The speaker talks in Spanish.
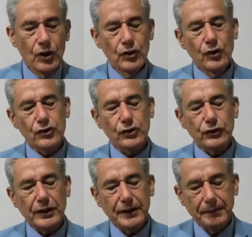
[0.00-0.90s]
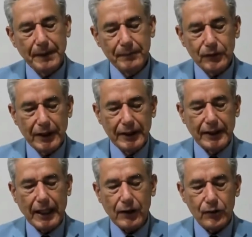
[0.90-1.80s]
nosotros debemos
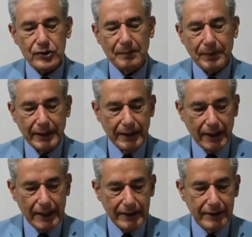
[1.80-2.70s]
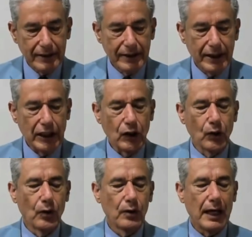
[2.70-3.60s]
dedicarnos a predicar y
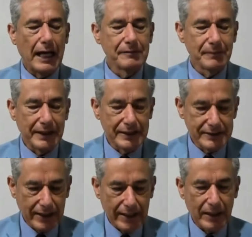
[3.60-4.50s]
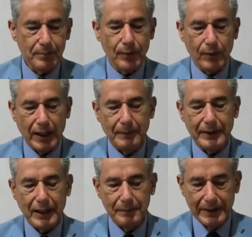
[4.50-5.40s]
no administrar el programa
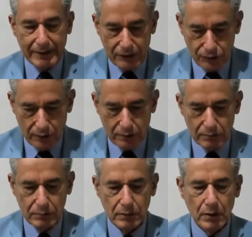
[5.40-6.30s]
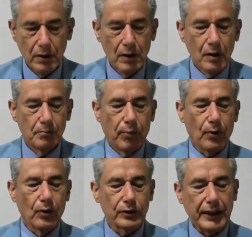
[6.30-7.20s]
de alimentación.
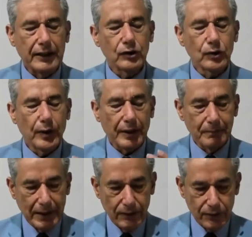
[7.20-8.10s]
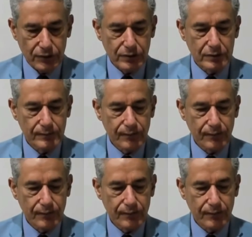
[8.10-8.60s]
Por lo tanto, hermanos,